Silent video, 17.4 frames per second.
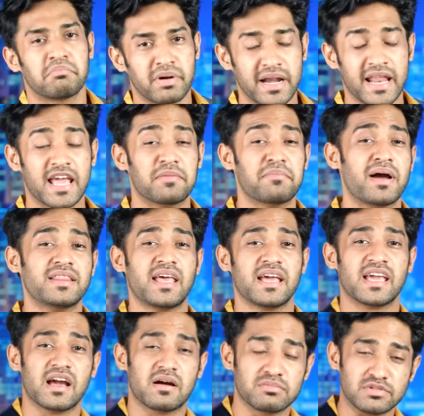बट एक बात
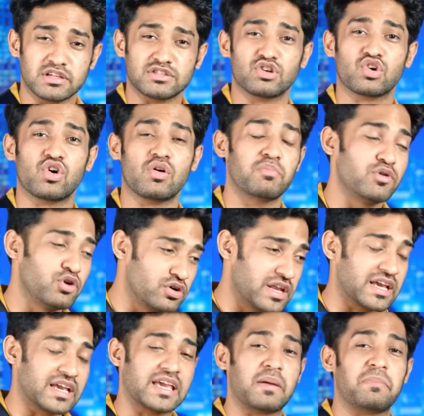है कि हम जैसे को ब्लू
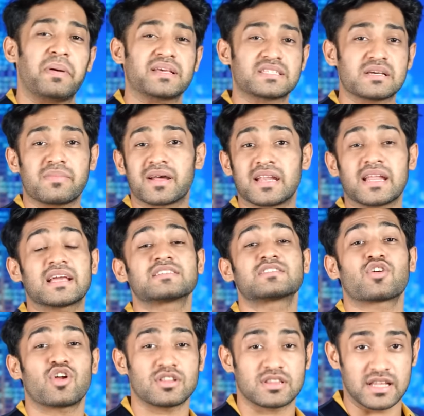टिक के पैसे भरने की
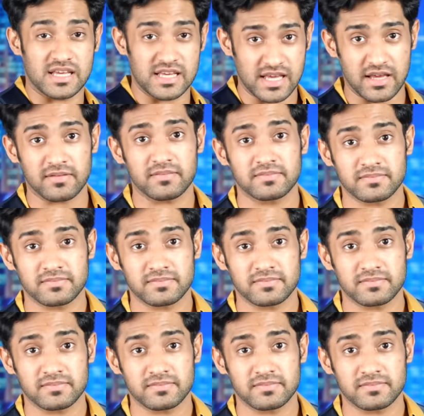जरूरत नहीं है